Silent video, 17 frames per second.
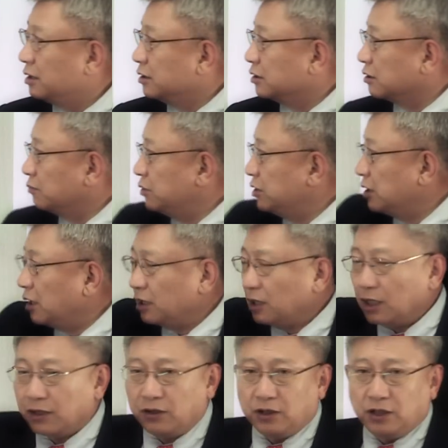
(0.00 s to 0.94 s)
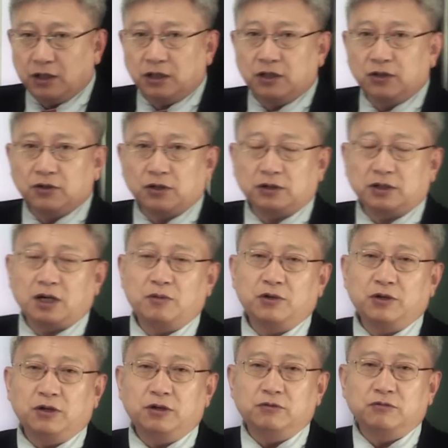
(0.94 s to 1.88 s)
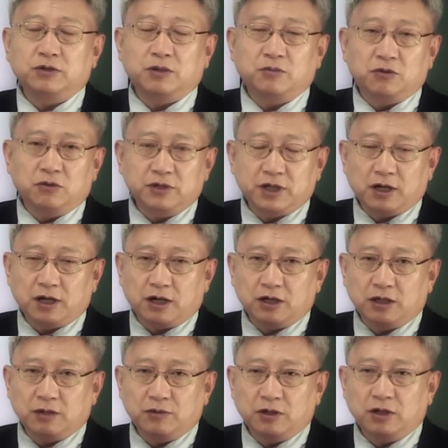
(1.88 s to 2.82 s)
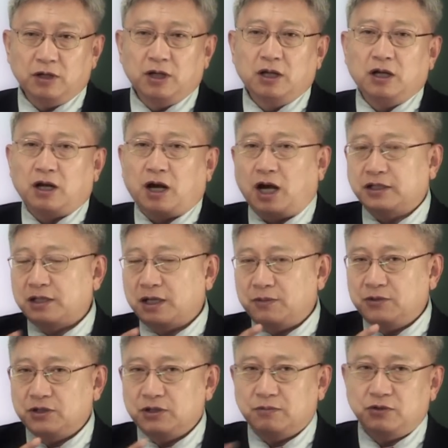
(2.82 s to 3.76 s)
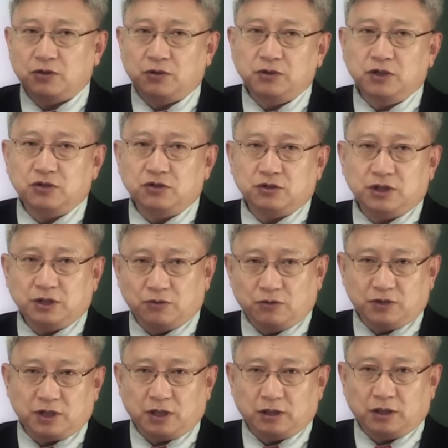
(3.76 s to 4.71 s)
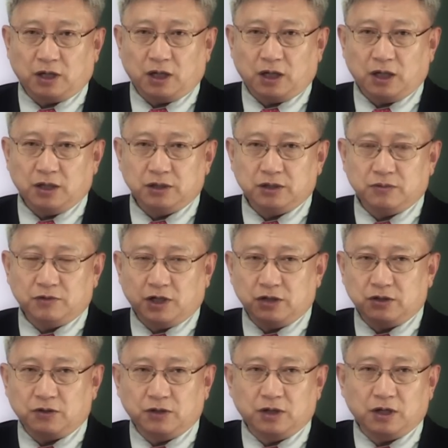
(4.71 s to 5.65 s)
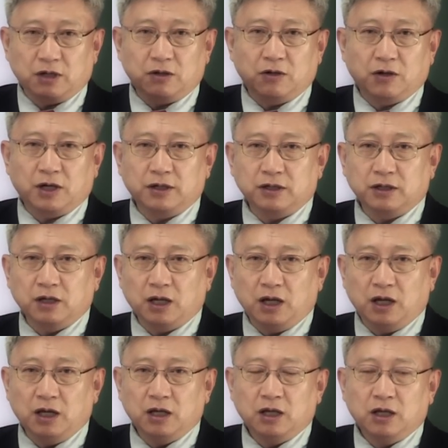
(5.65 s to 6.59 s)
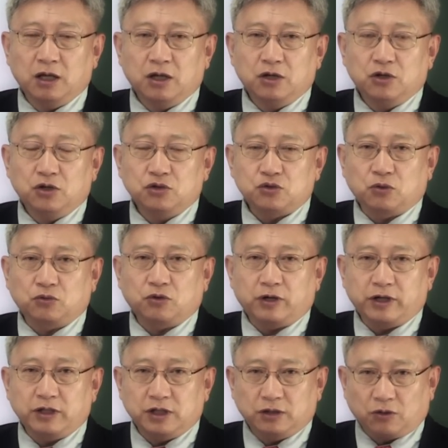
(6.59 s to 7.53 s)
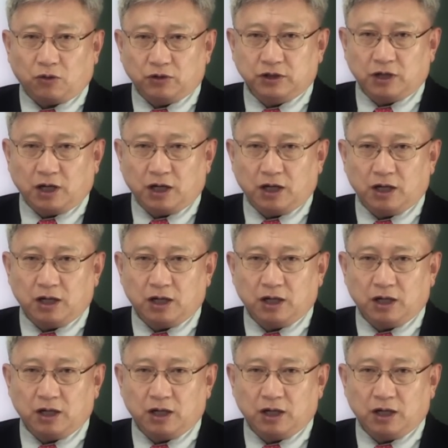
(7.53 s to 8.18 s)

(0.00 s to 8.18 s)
저 PR 간격이 길어졌다면은 우리가 뭘 생각하냐면은 이 사람은 지금 전기줄이 신통치 않다. 심장에 전기가 흘러가는 게 속도가 굉장히 더디다.